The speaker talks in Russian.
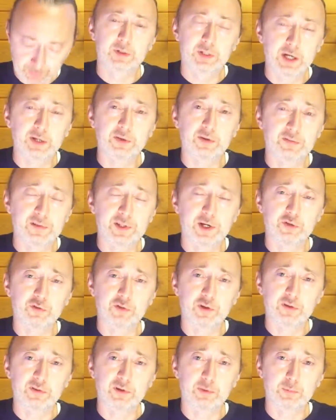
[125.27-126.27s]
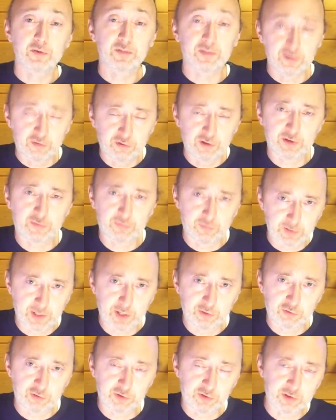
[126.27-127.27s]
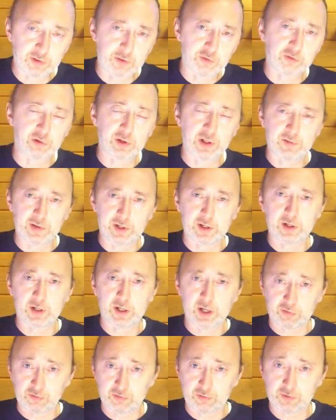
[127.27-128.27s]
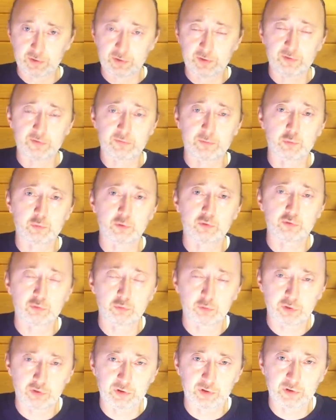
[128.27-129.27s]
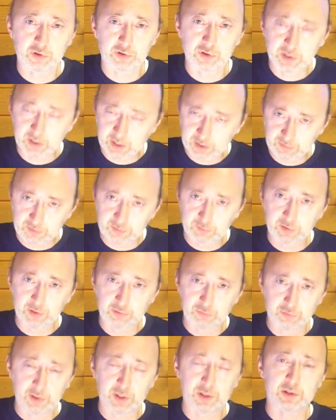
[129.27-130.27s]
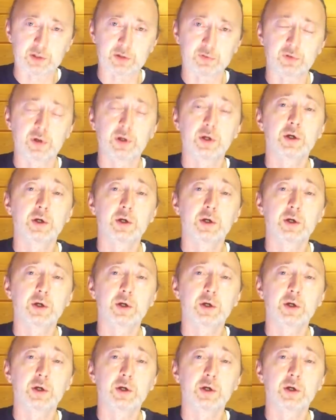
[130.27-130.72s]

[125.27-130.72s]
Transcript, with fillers: Да, это страшная тема. Сейчас в наши дни на человека каждого действуют сотни негативных факторов,